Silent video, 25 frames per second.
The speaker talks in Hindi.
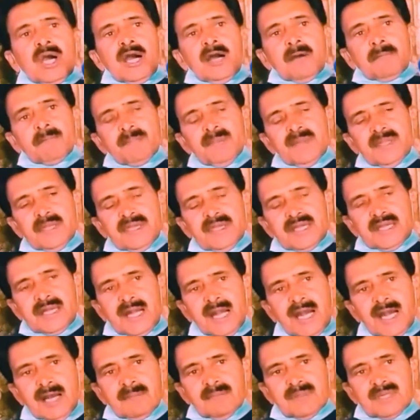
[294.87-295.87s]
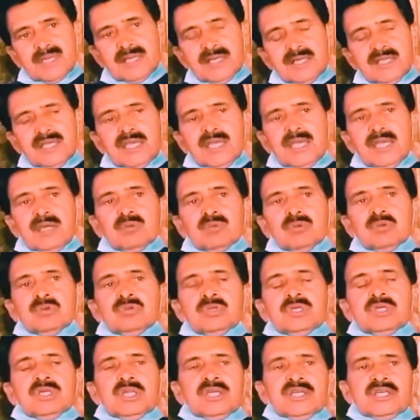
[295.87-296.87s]
अपने काम के लिए
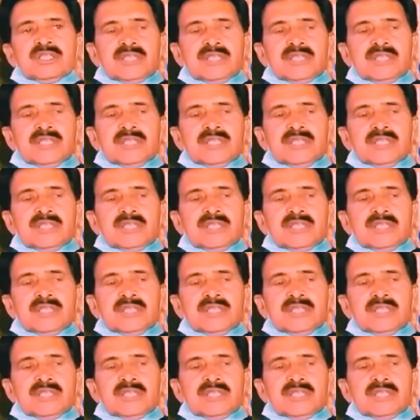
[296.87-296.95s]
उन